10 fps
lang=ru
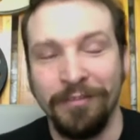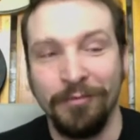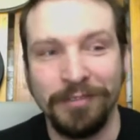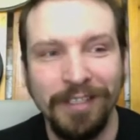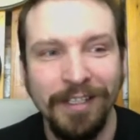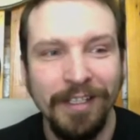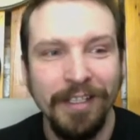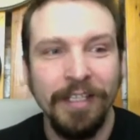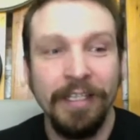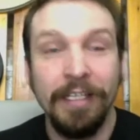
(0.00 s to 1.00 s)
Вот.
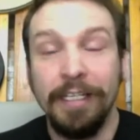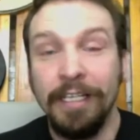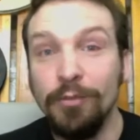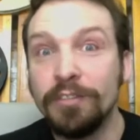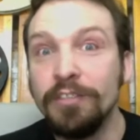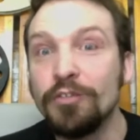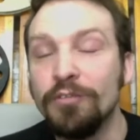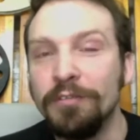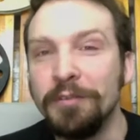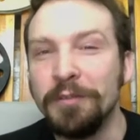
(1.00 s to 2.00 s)
И тут
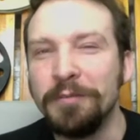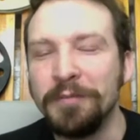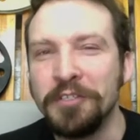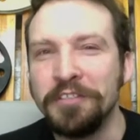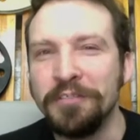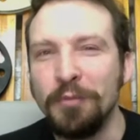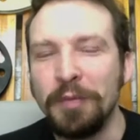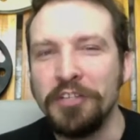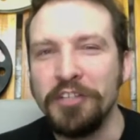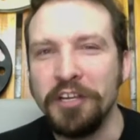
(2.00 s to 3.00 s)
слышу, э, значит, звук
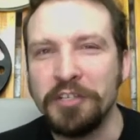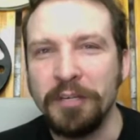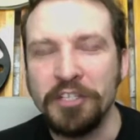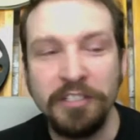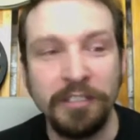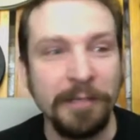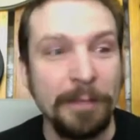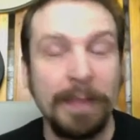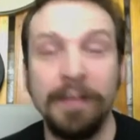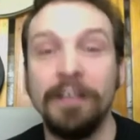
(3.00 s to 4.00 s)
приезжающей машины.
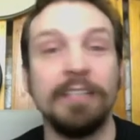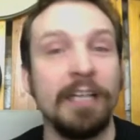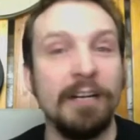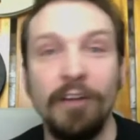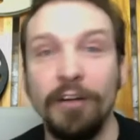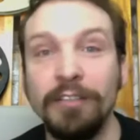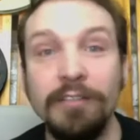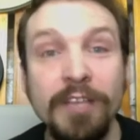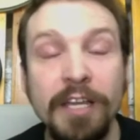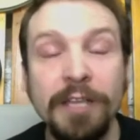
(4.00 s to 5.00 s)
Я открываю
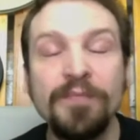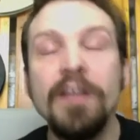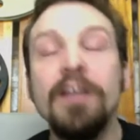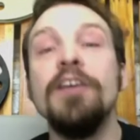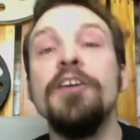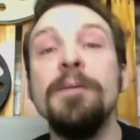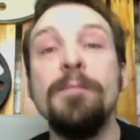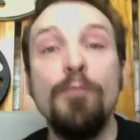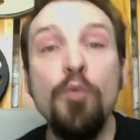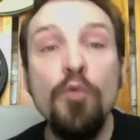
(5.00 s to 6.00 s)
дверь, и
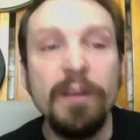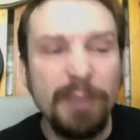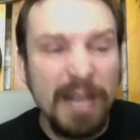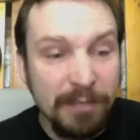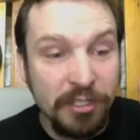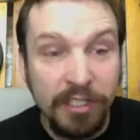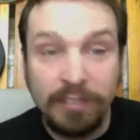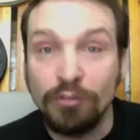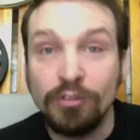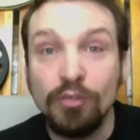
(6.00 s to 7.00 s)
пули прямо
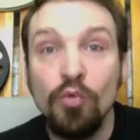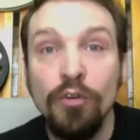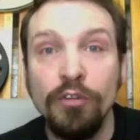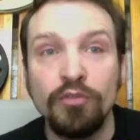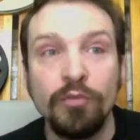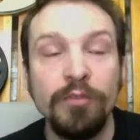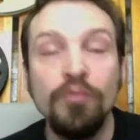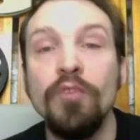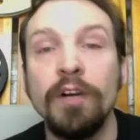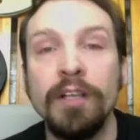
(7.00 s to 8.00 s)
через эту улицу
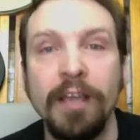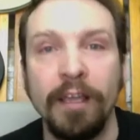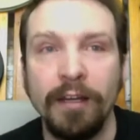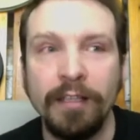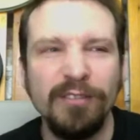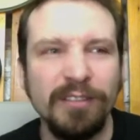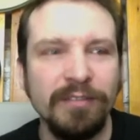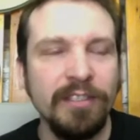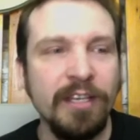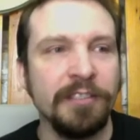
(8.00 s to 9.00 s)
бегу к ней. Это вот,
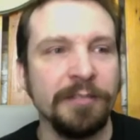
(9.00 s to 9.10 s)
вы знаете,